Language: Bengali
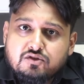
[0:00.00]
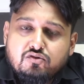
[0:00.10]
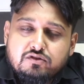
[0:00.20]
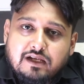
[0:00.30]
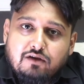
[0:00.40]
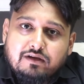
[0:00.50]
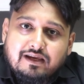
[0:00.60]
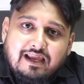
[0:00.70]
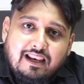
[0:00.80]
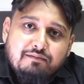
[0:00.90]
সূর্যালোকে
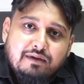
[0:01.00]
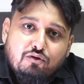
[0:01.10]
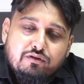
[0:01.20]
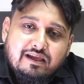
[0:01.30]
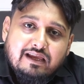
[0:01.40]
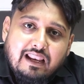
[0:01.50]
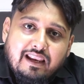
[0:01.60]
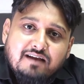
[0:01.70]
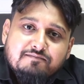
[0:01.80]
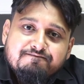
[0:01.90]
গেলে বা রোদে গেলে